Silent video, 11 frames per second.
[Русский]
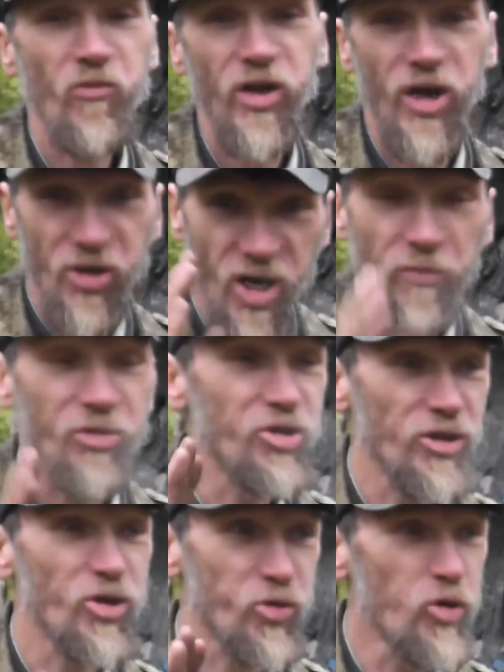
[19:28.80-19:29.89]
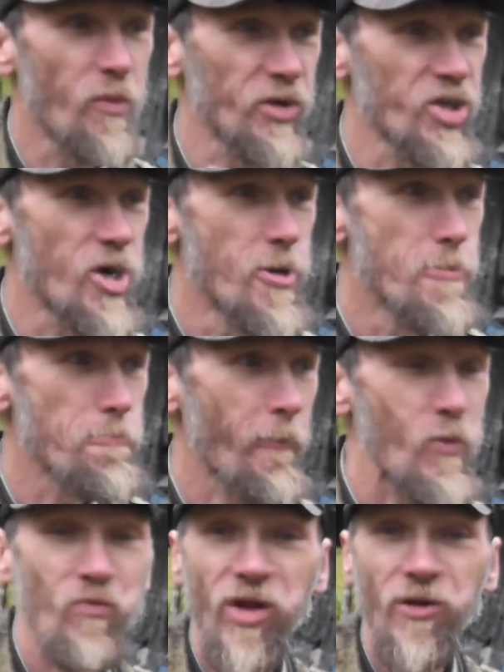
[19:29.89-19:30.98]
Все в рамках приличия, да? Все в
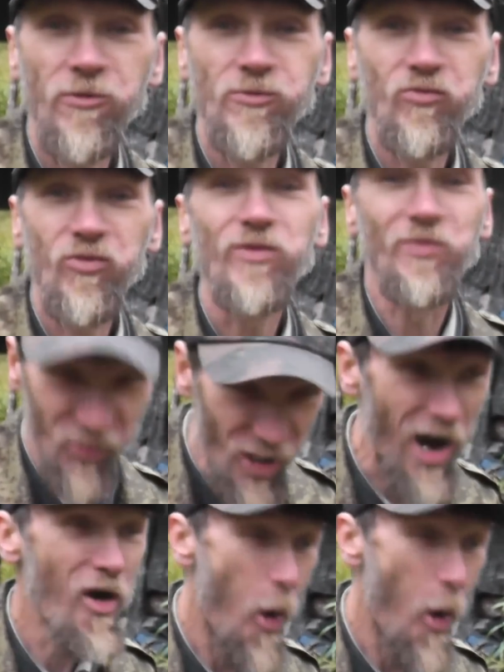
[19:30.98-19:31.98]
рамках приличия, да? Да.